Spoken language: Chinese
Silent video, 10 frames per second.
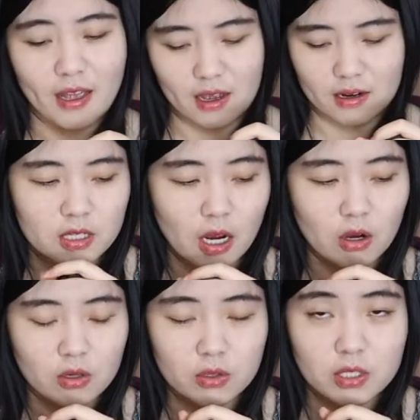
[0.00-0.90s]
钠，然
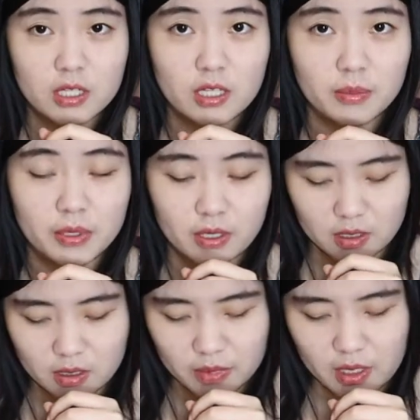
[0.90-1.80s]
后这一
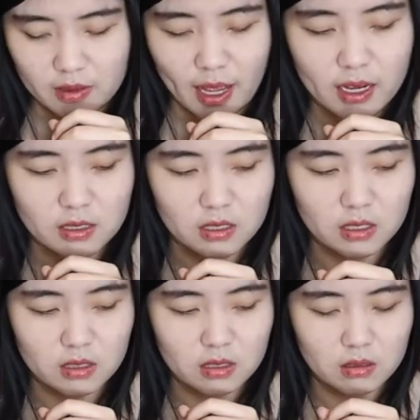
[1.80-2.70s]
瓶里面它
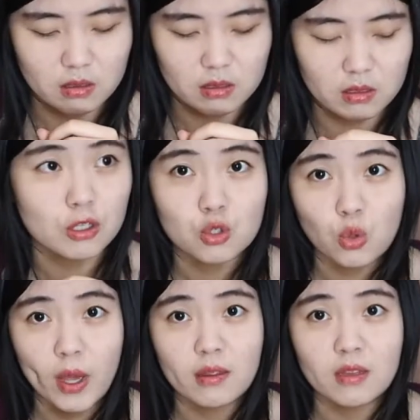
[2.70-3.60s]
其实是
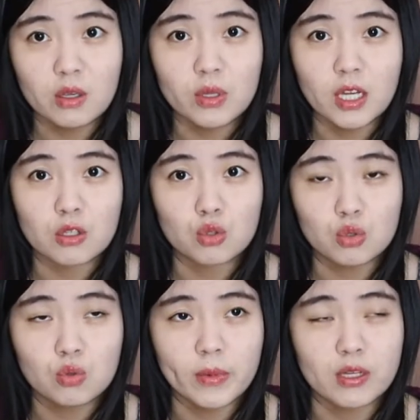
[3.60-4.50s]
酸，因为它是
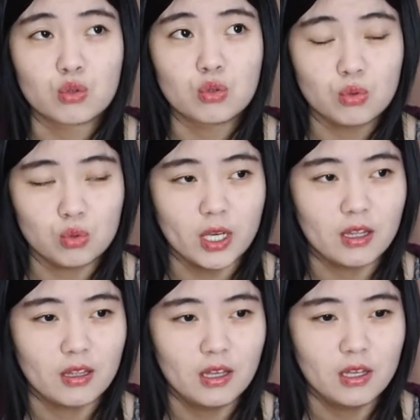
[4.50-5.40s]
醋嘛，醋酸，